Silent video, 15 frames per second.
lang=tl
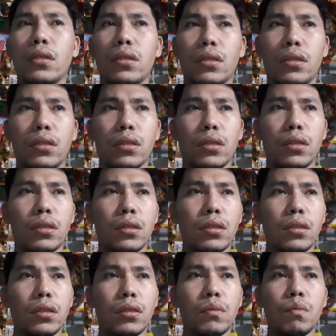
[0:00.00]
Uh,
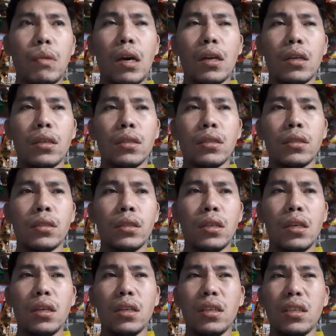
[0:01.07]
parang
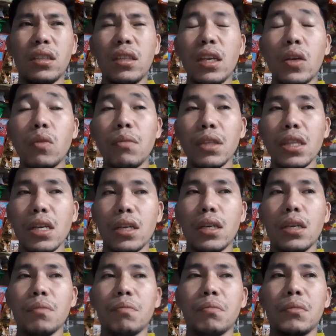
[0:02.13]
hindi ko
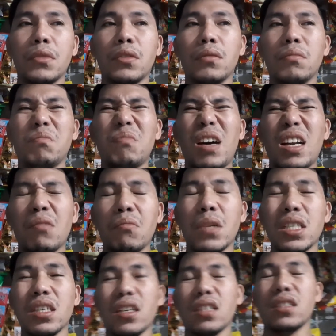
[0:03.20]
matanggap na parang
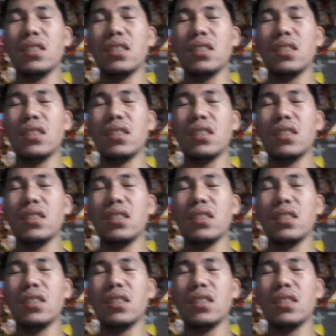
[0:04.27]
masakit